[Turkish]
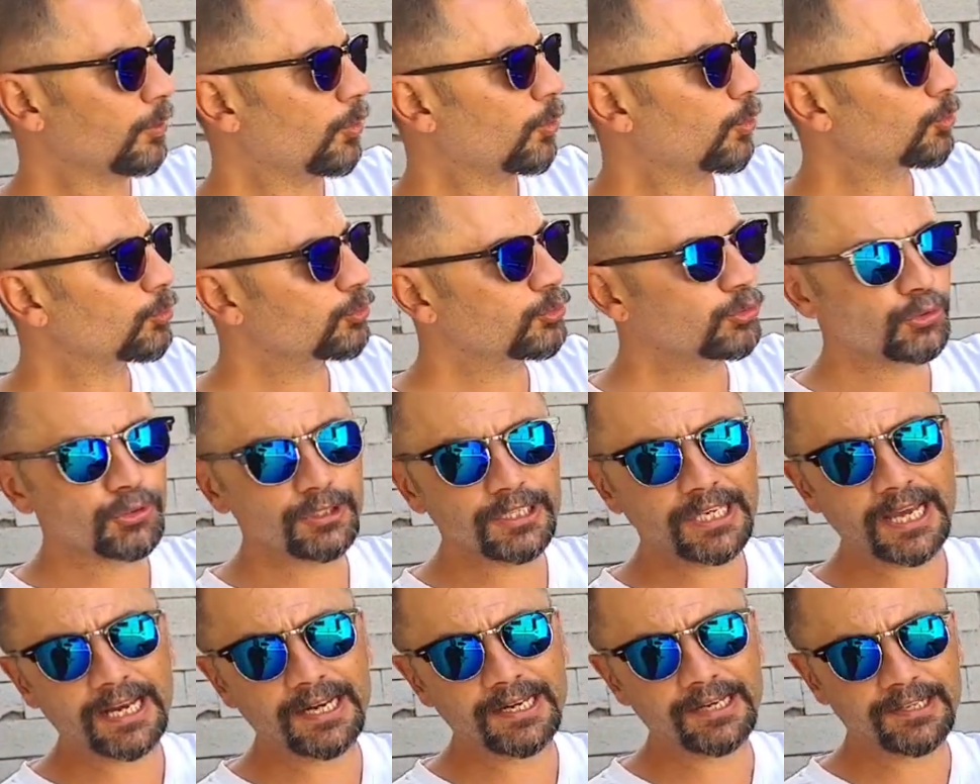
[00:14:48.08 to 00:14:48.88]
olduğu
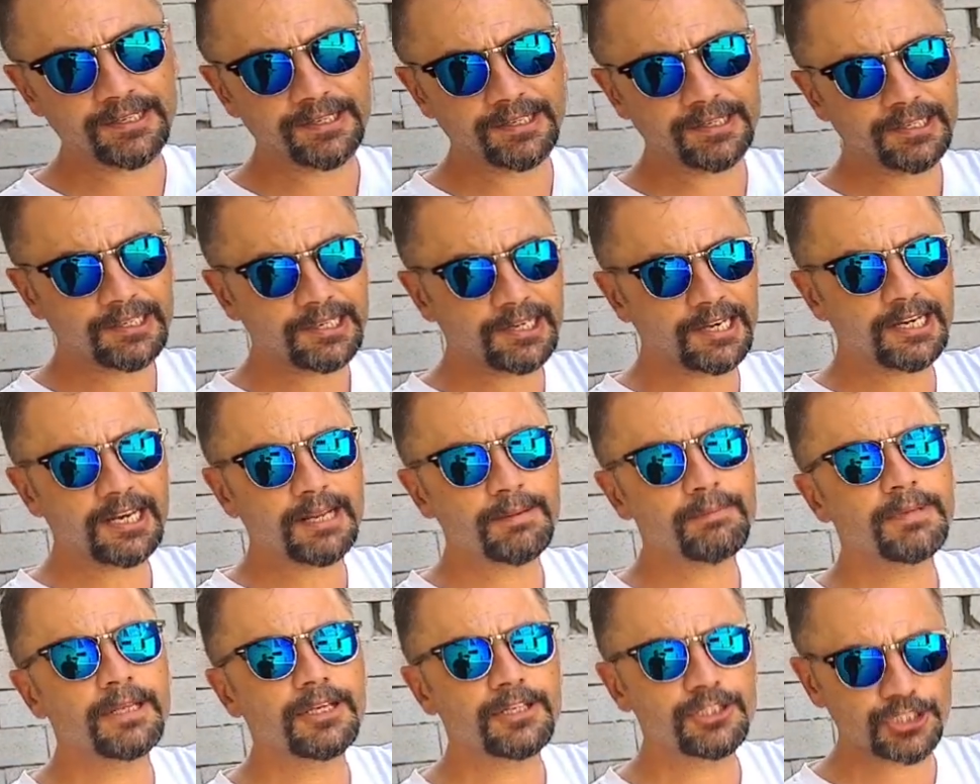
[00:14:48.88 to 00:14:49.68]
yerleri
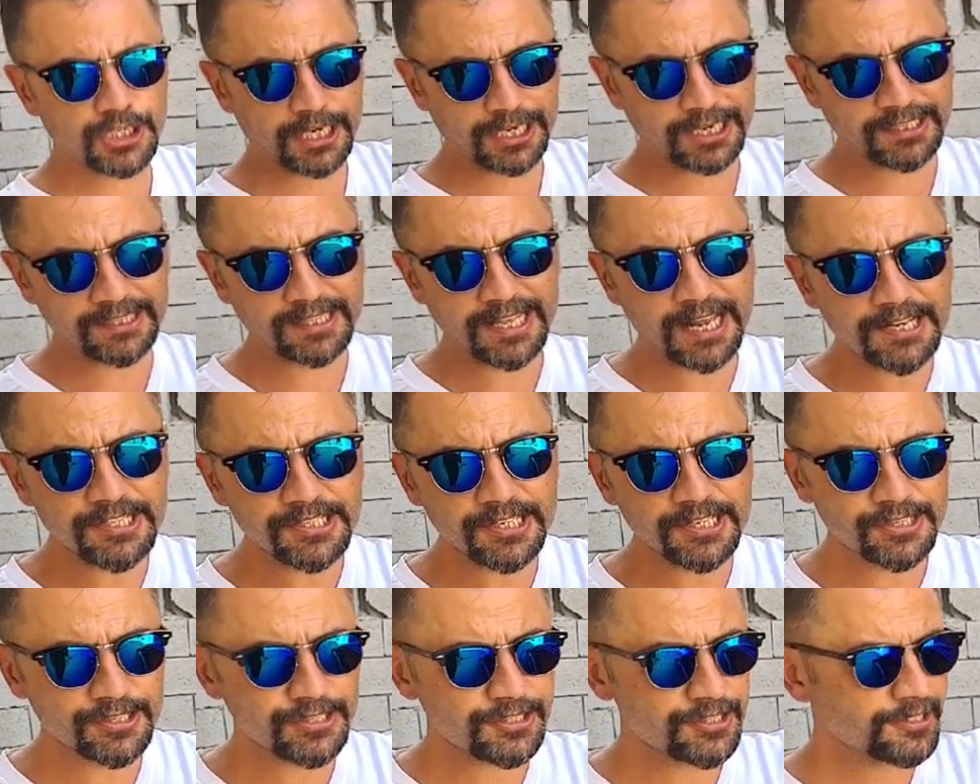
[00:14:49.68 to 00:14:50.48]
kalemle
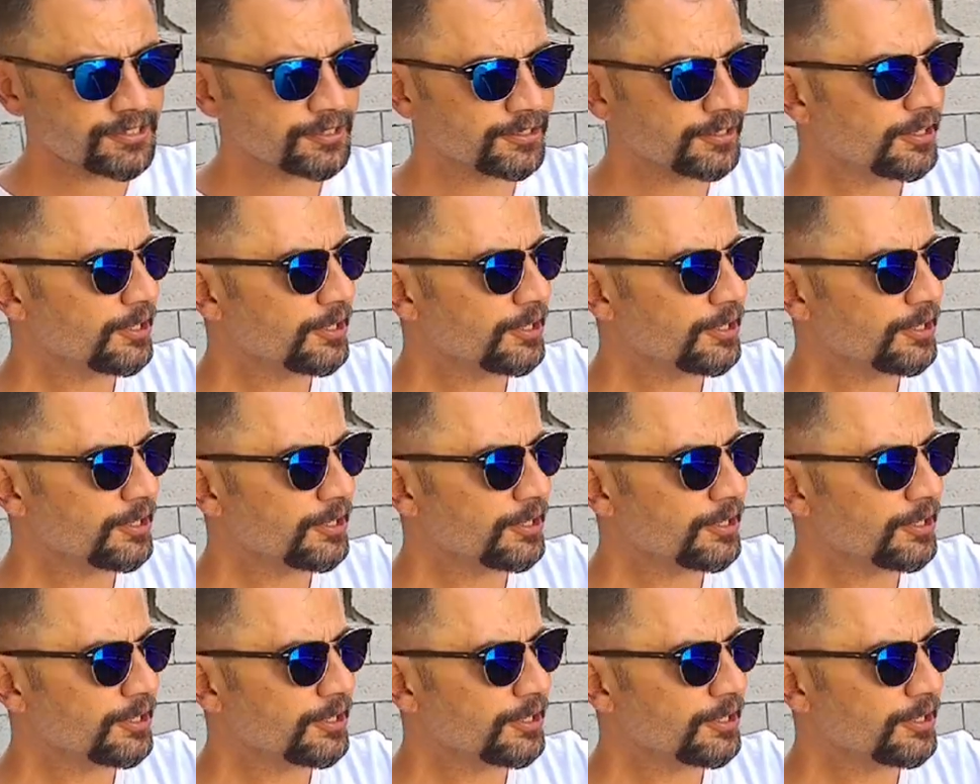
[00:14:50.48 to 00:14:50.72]
işaretlerseniz